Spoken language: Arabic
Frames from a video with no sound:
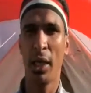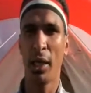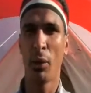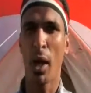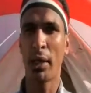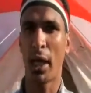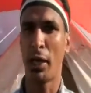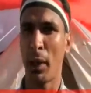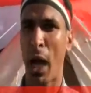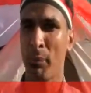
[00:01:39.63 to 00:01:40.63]
احنا الواحد
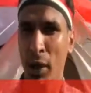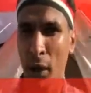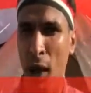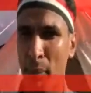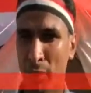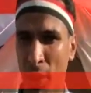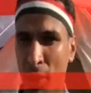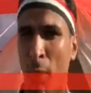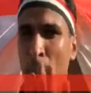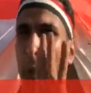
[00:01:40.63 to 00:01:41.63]
يعني حامدين
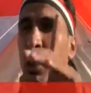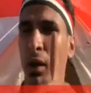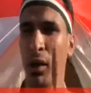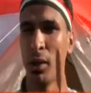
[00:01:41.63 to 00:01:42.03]
حامدين ربنا